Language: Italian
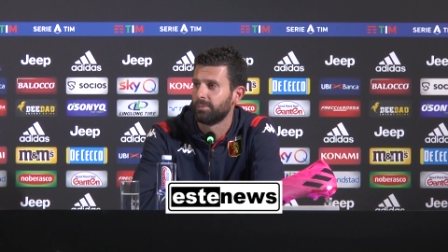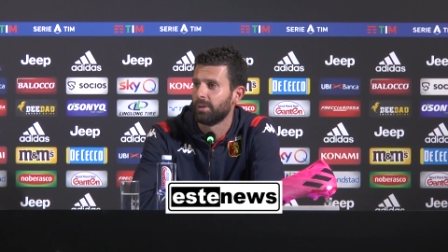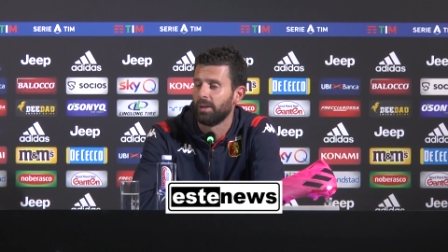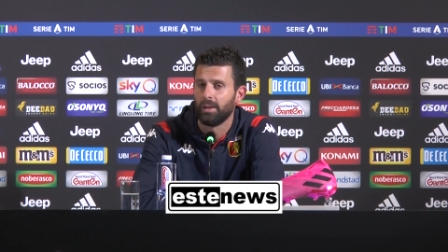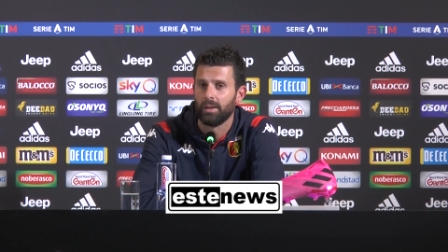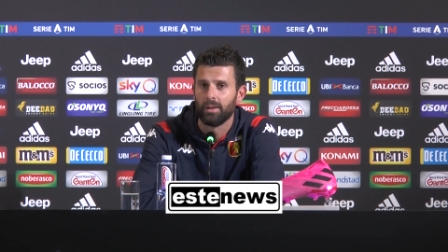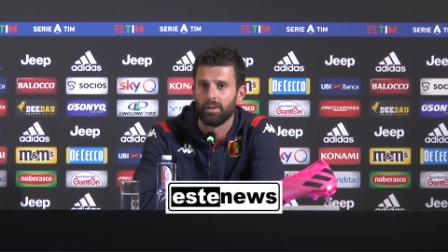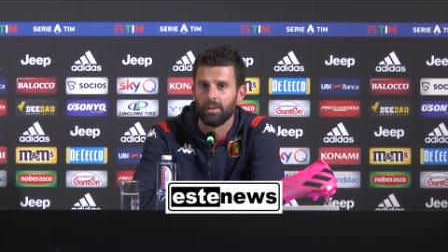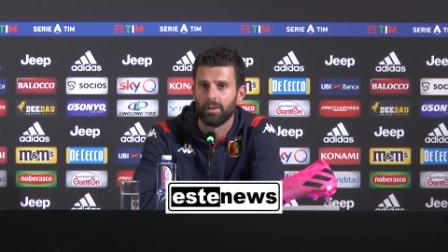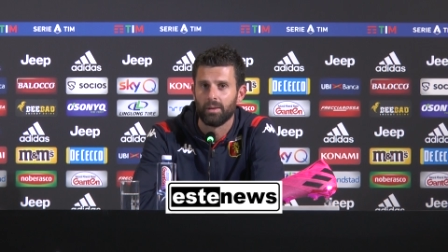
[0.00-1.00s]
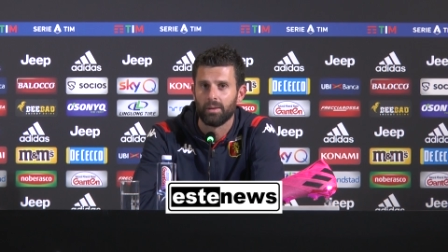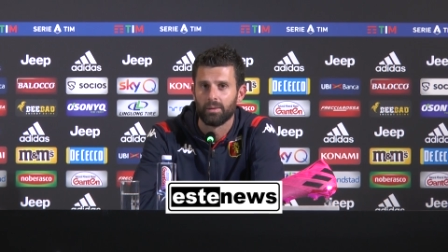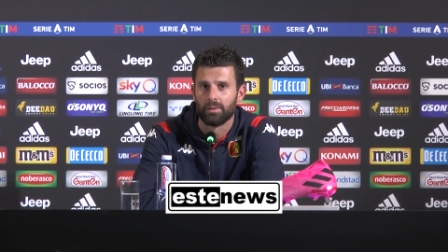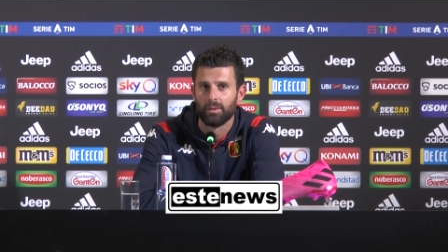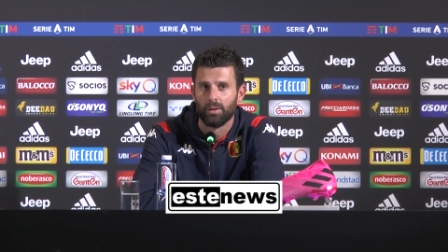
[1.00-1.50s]
E eh,
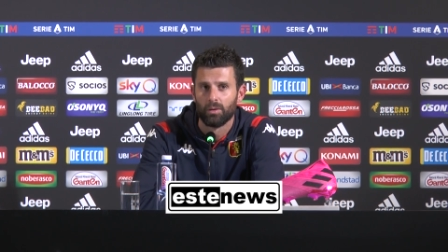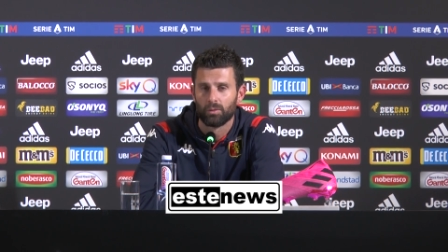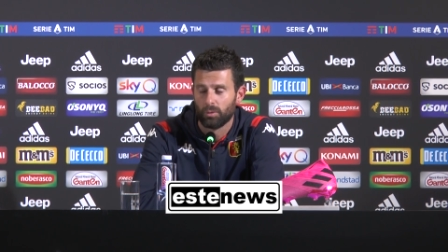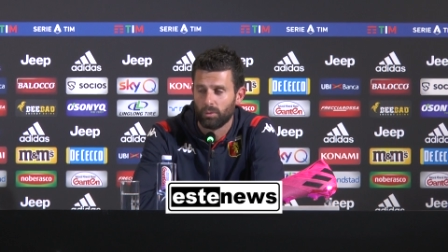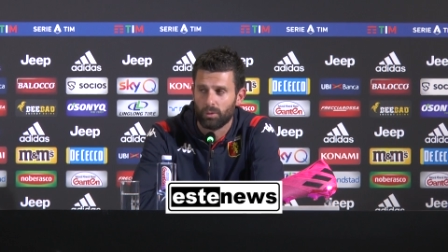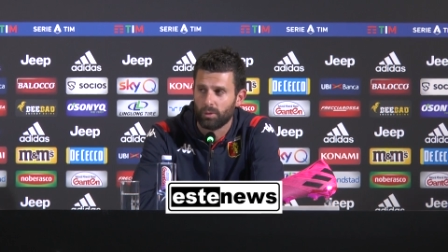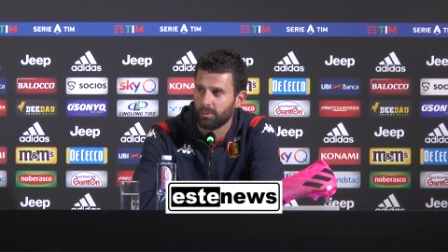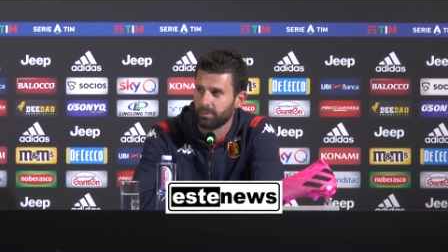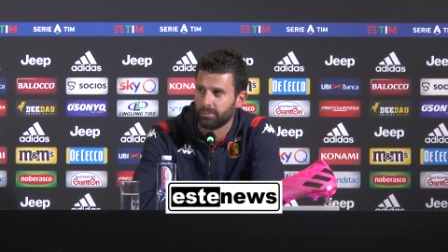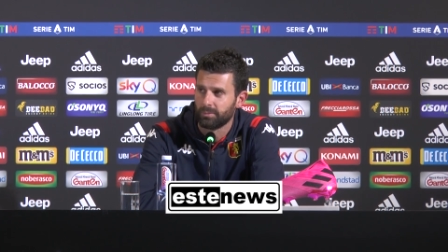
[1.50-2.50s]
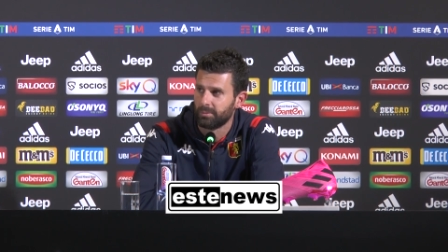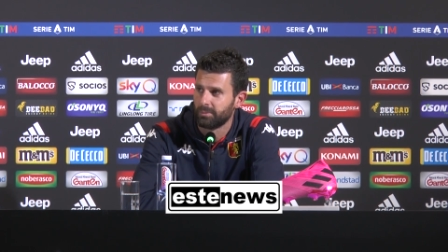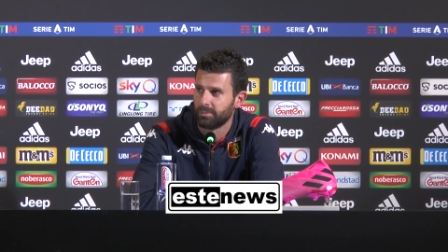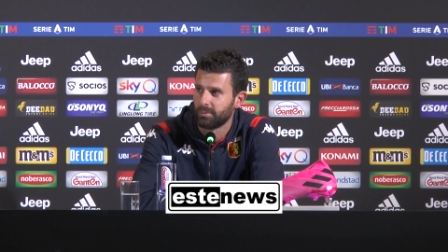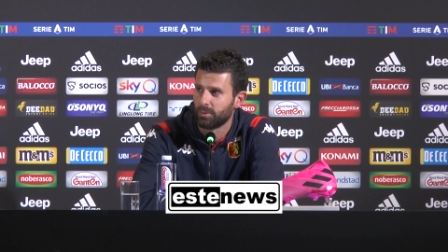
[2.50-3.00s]
sono loro,
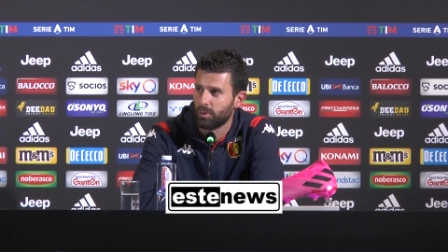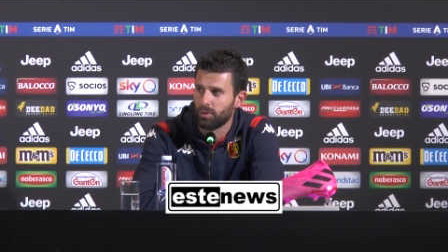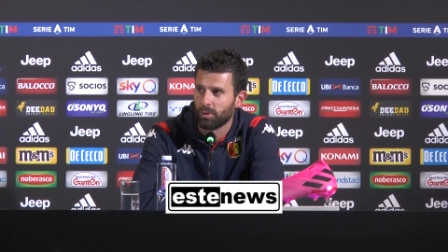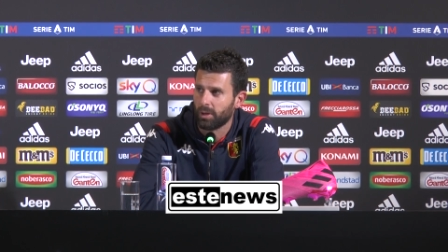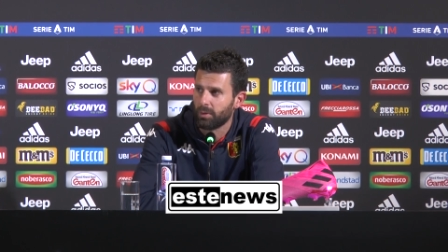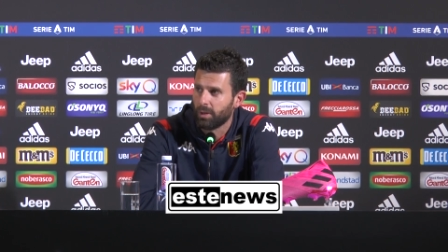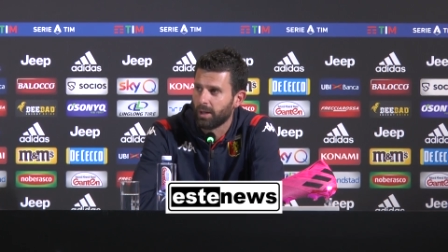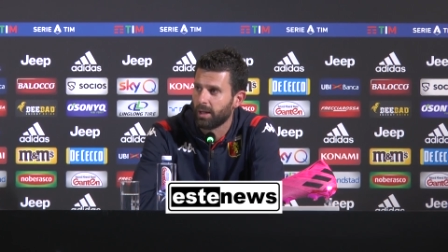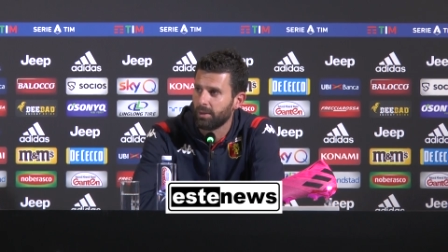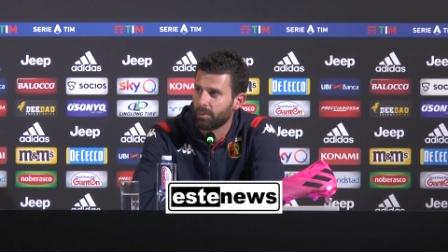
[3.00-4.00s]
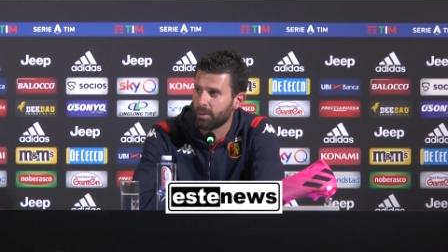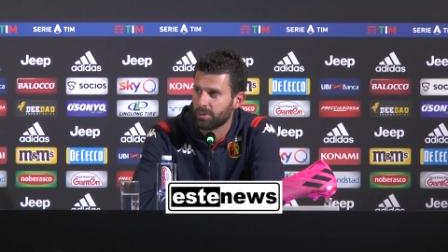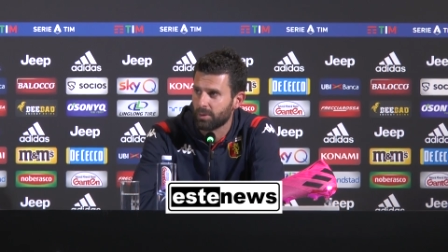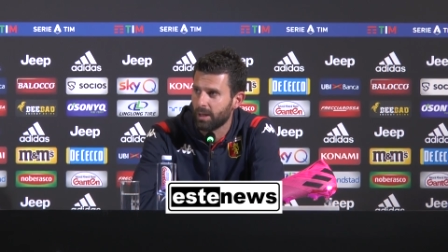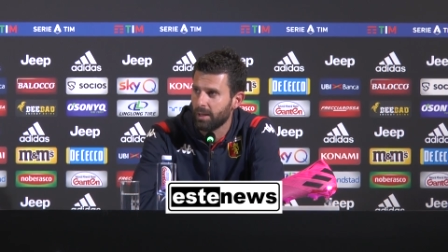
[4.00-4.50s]
sono i giocatori che hanno
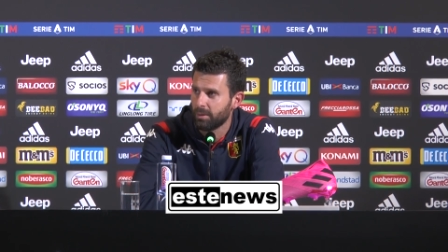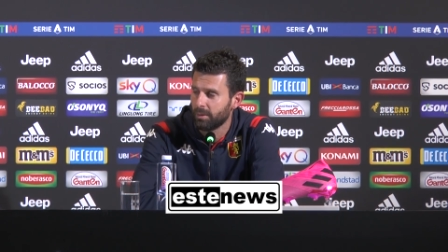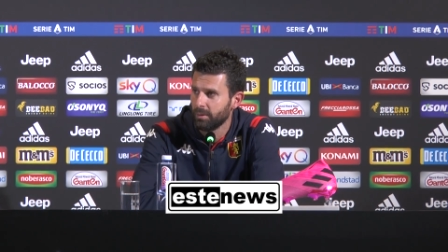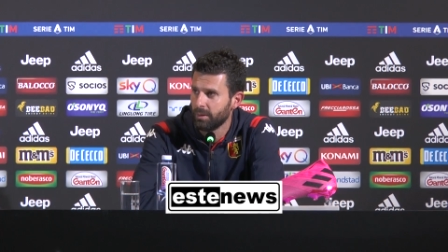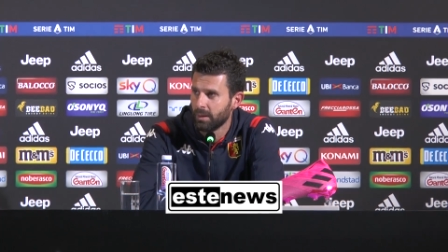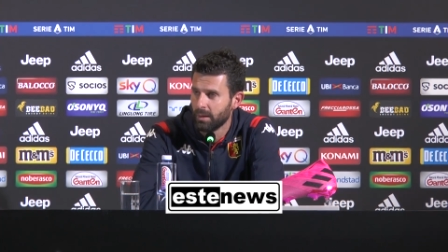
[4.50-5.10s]
questo dentro